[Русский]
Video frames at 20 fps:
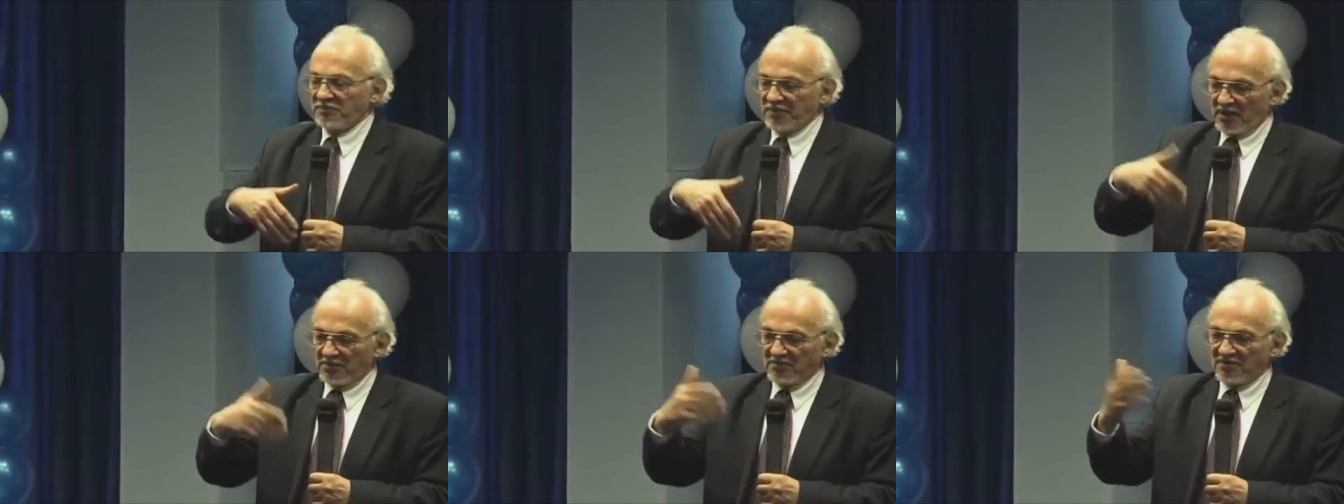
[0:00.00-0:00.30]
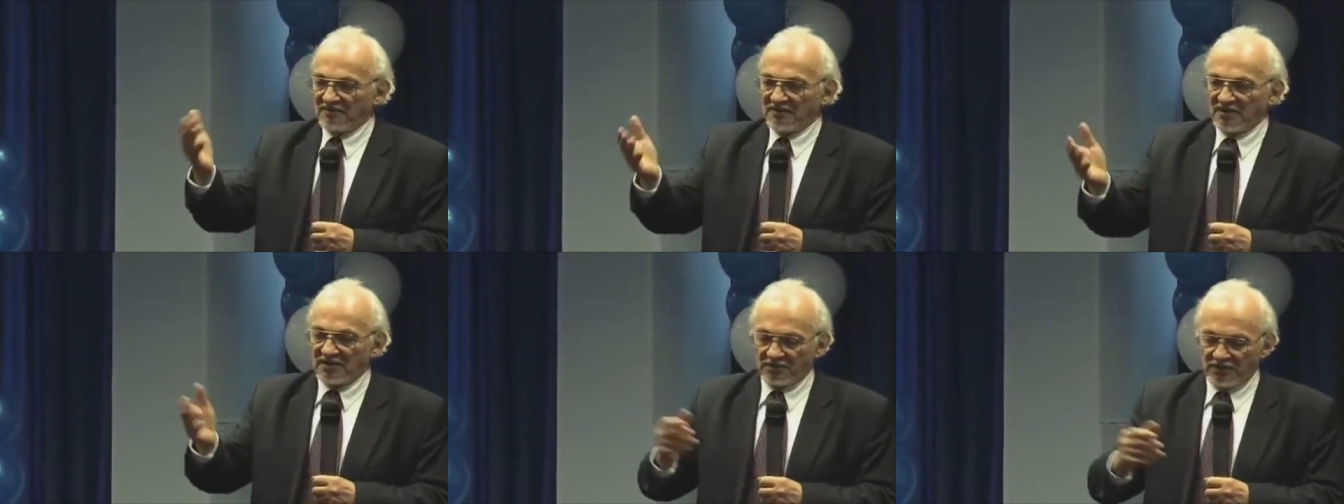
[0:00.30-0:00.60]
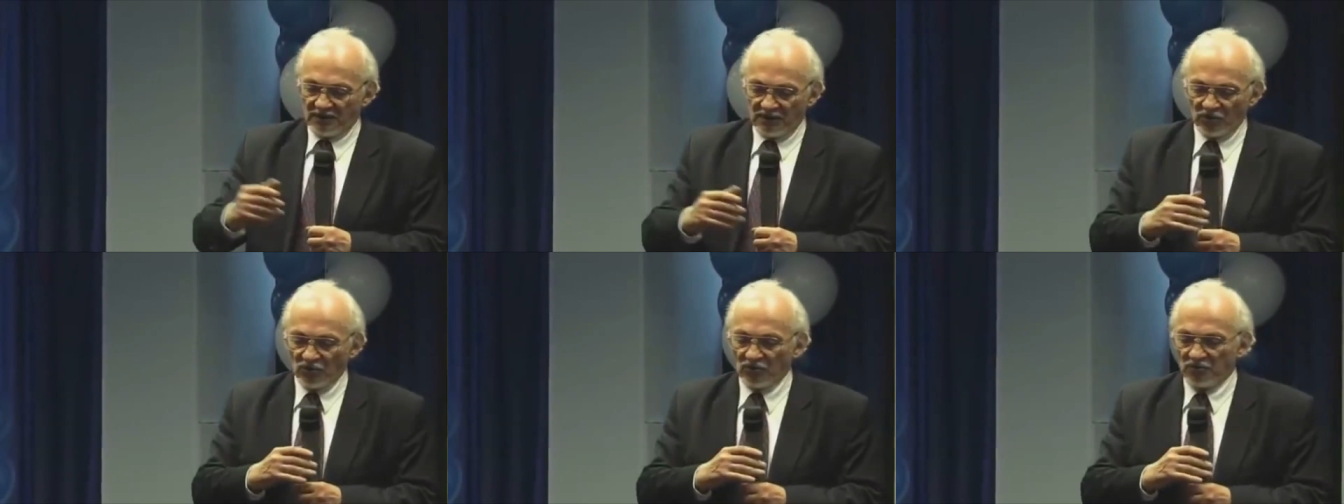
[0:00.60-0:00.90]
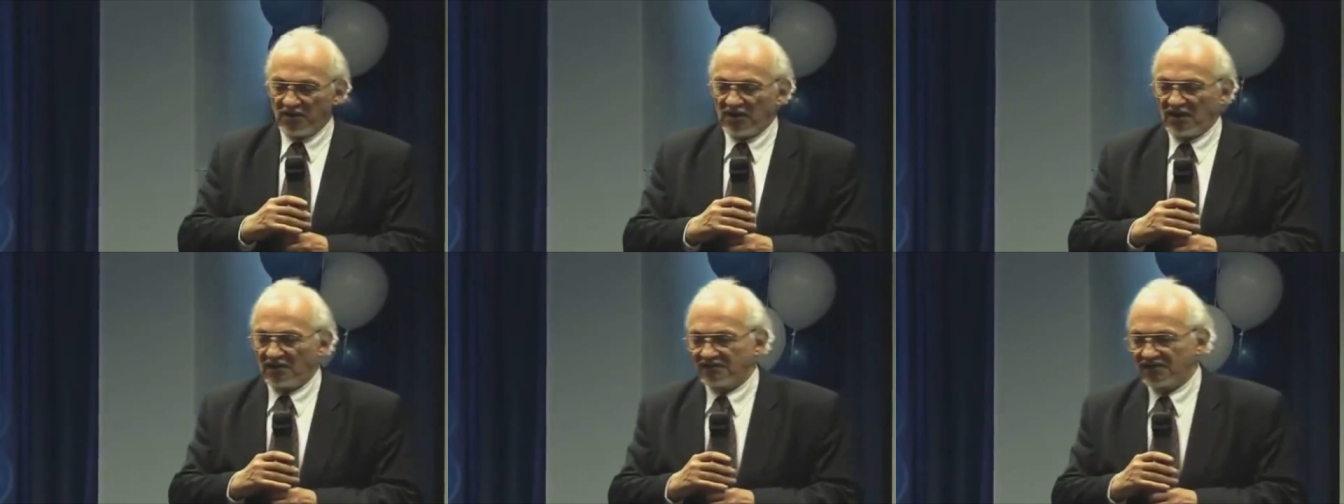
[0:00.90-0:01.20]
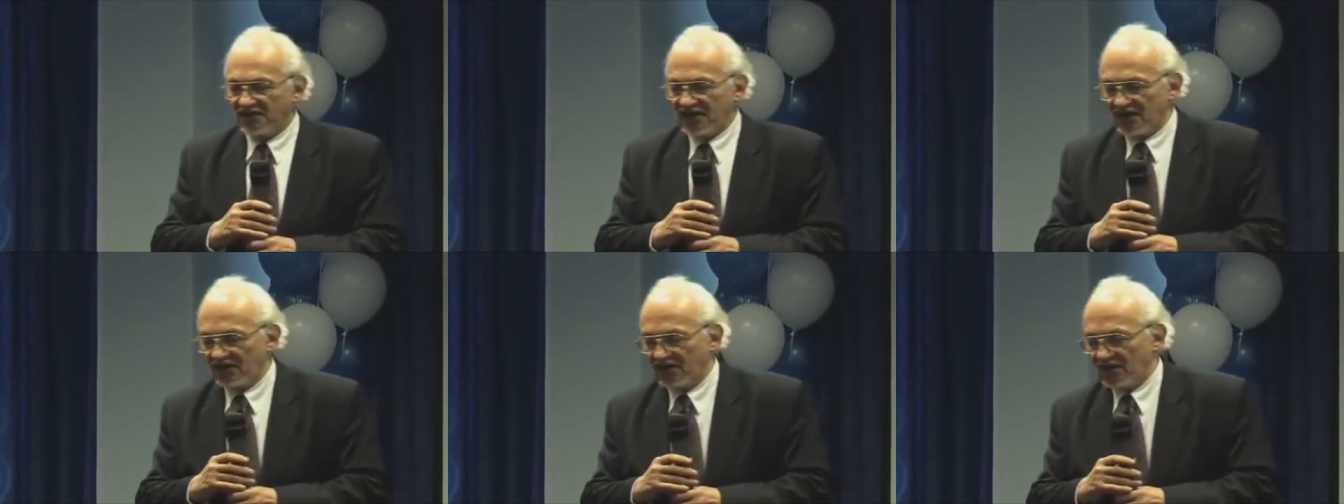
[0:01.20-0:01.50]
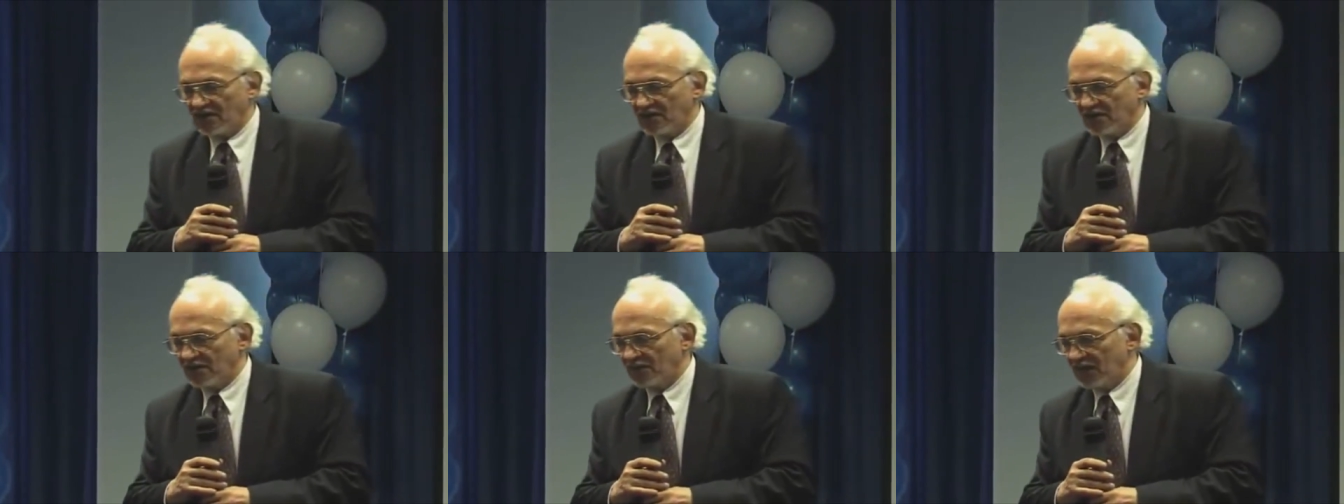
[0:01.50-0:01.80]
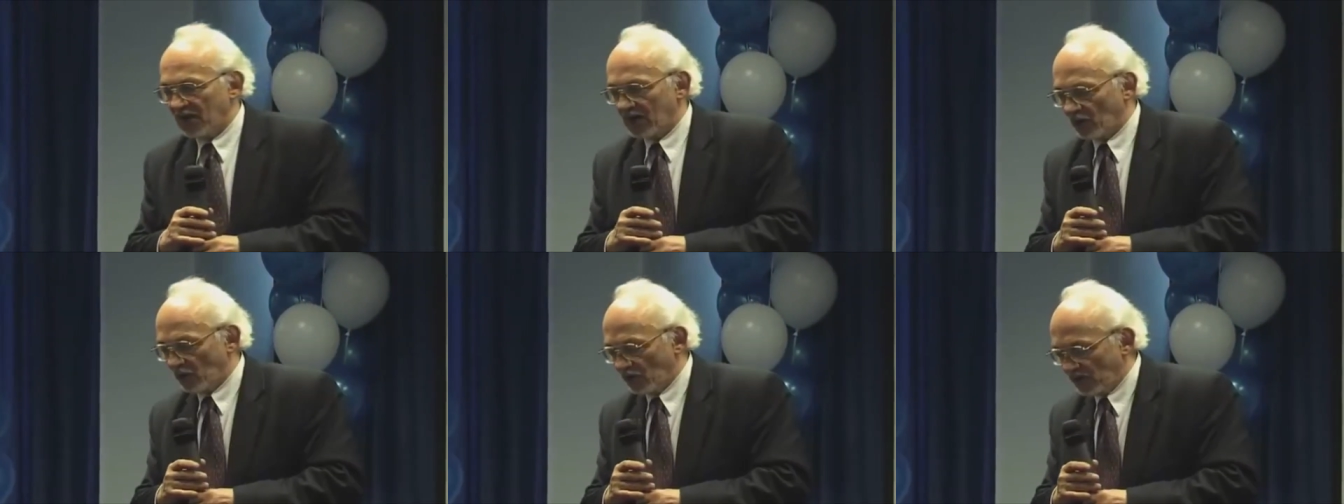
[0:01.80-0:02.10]
прямо в аэропорту меня встретил
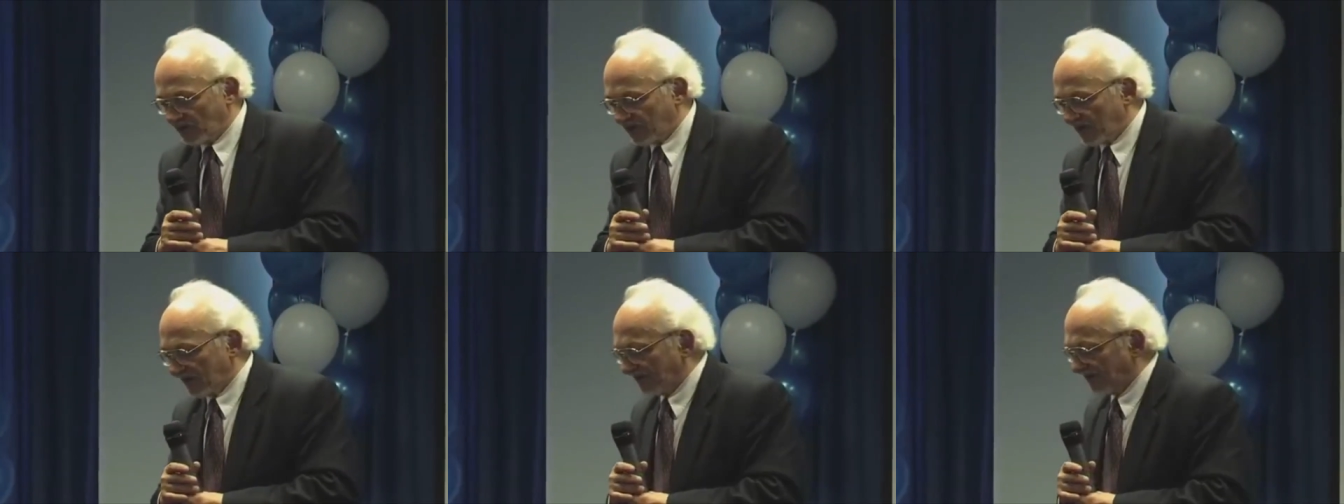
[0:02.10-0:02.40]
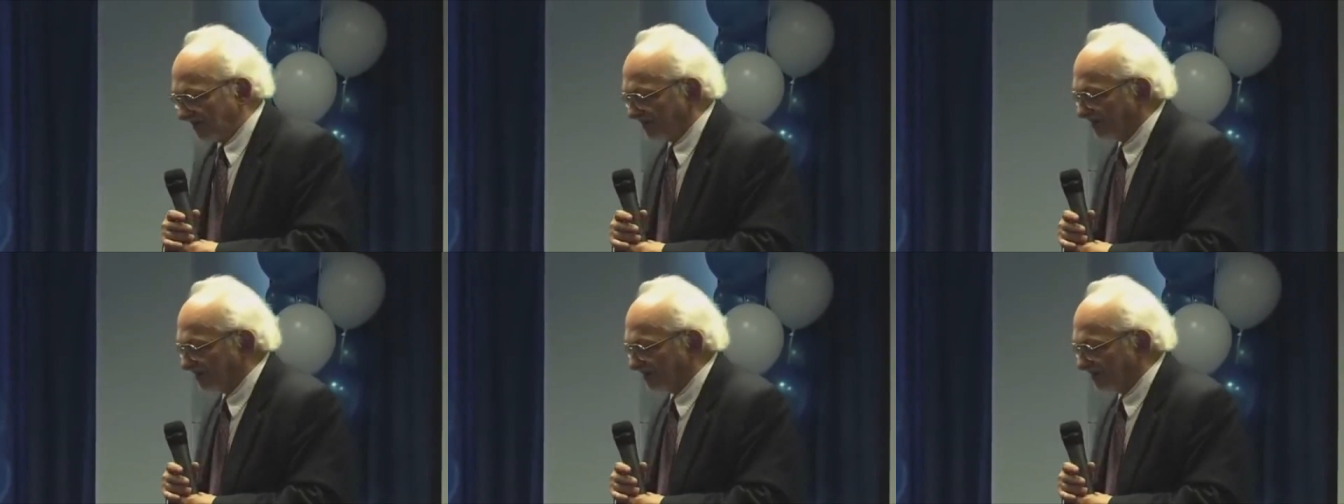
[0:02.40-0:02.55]
Макосланд